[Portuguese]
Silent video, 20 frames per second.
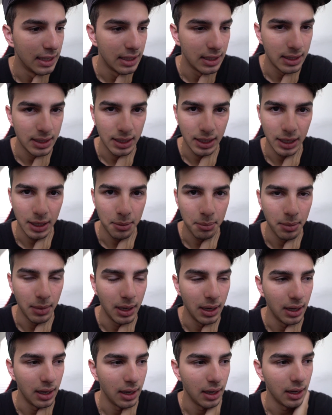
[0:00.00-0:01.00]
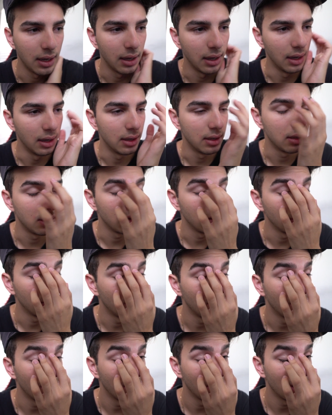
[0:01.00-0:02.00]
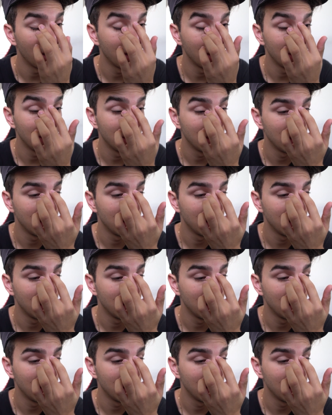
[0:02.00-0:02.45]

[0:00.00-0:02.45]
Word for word: 5 e meia, 5 horas